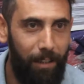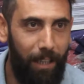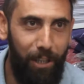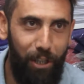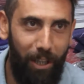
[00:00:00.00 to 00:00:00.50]

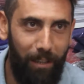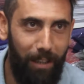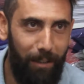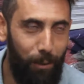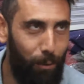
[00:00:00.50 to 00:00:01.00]
Ya
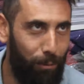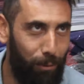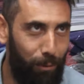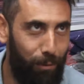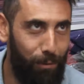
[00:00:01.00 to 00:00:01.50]
inşallah iyi
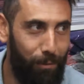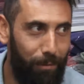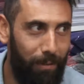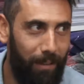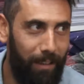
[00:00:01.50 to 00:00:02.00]
olur
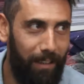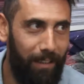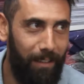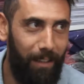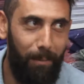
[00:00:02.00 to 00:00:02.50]
diyoruz.
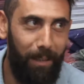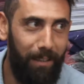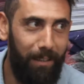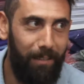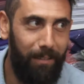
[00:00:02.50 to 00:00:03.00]
Ee,
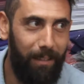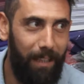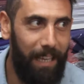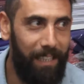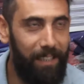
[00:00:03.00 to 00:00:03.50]
ama
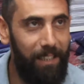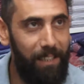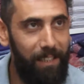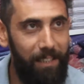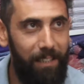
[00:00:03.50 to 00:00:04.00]

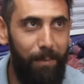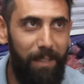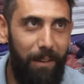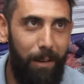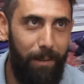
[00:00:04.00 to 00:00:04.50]
eski
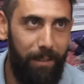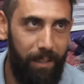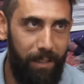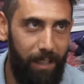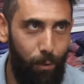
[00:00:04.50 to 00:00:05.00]
sistemi devam
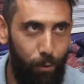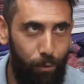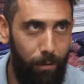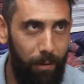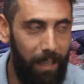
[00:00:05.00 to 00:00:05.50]
ettirirse
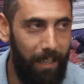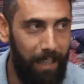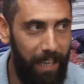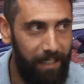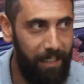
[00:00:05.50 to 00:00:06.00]
kötü.
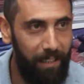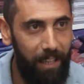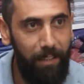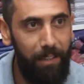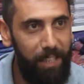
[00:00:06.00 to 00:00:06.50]
Yani
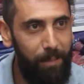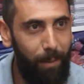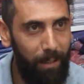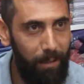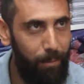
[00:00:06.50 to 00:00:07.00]
eskiden
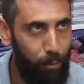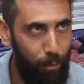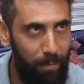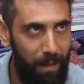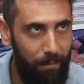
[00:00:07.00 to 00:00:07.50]
İspark'ta bir
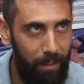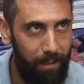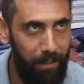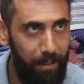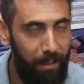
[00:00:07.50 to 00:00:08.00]
problem
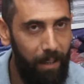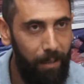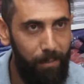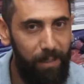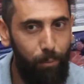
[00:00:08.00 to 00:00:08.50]
vardı.
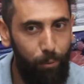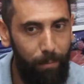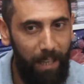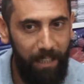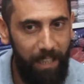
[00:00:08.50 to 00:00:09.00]
Biz
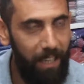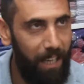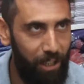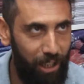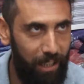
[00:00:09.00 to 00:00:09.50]
bunu belediyeye
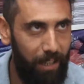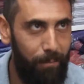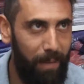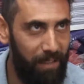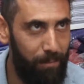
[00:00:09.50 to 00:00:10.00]
kaç
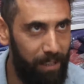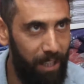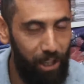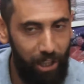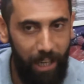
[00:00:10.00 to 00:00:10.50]
kere Beyaz
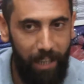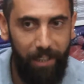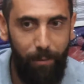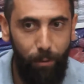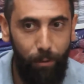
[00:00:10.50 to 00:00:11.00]
Masa'ya
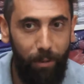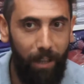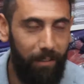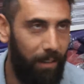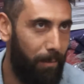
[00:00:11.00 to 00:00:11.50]
şikayette
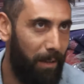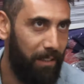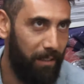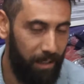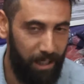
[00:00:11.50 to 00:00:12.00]
bulunduk. Hatta
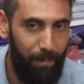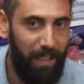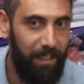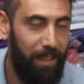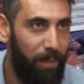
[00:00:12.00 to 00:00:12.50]
ben
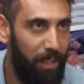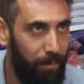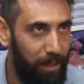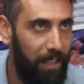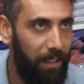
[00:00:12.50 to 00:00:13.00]
ispatlayayım
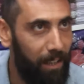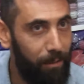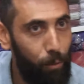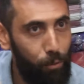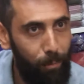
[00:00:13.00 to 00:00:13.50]
dedim. Gelin
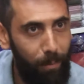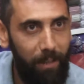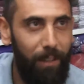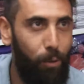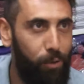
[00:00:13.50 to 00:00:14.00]
katlı
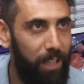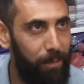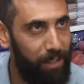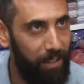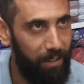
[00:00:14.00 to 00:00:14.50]
otoparkta
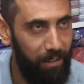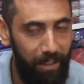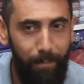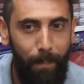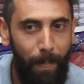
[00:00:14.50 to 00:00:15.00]
göstereyim sıkıntıyı.